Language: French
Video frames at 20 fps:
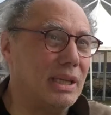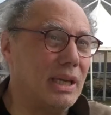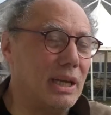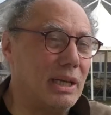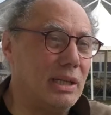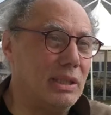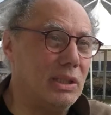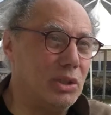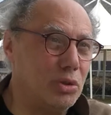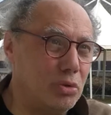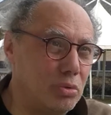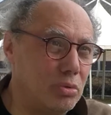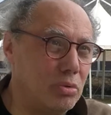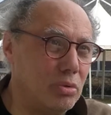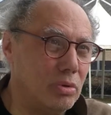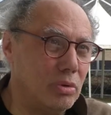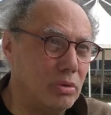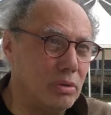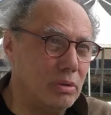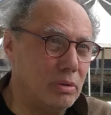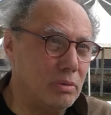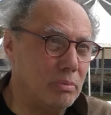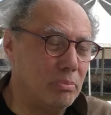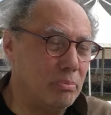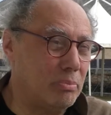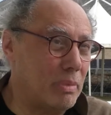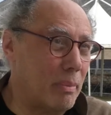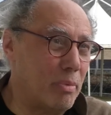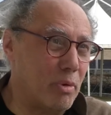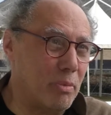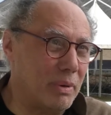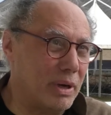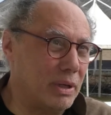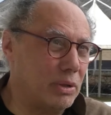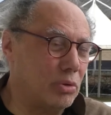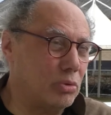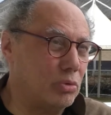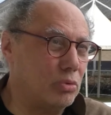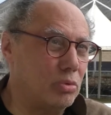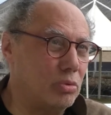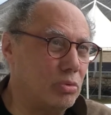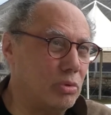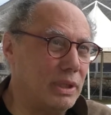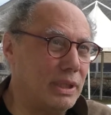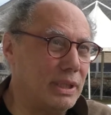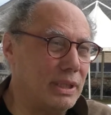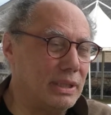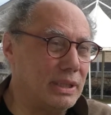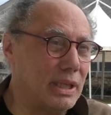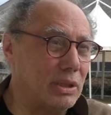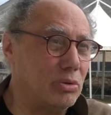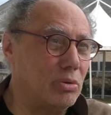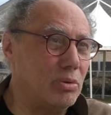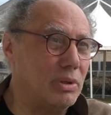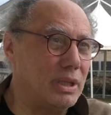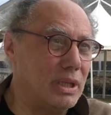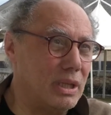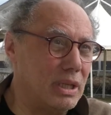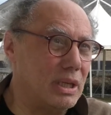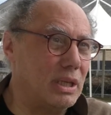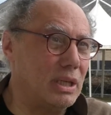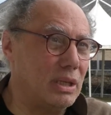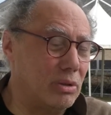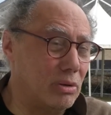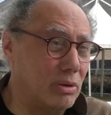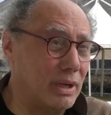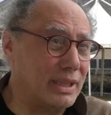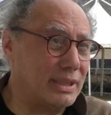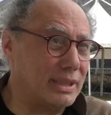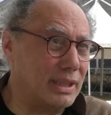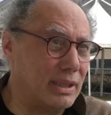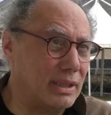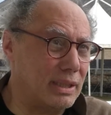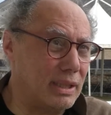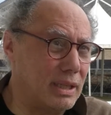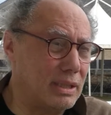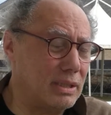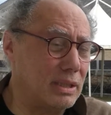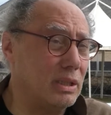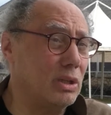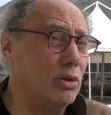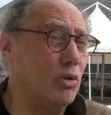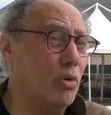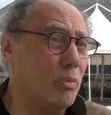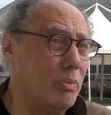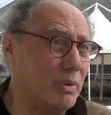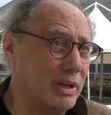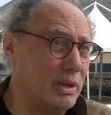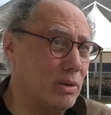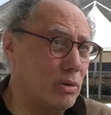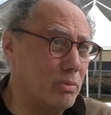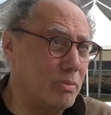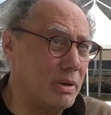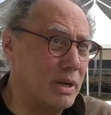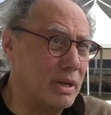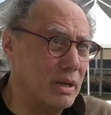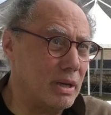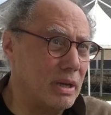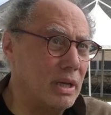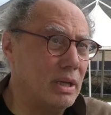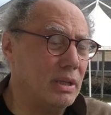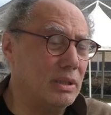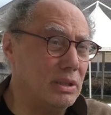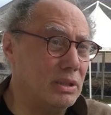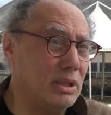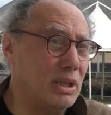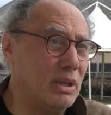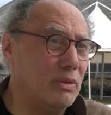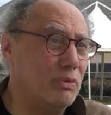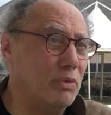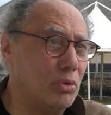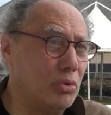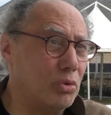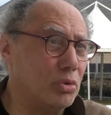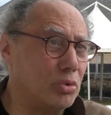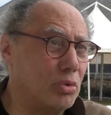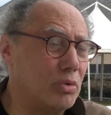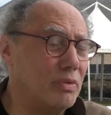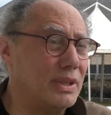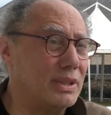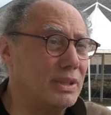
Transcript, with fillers: qu'à l'issue à peu près dans tous les ateliers et dans la synthèse, y compris le maire, disait il faut qu'on trouve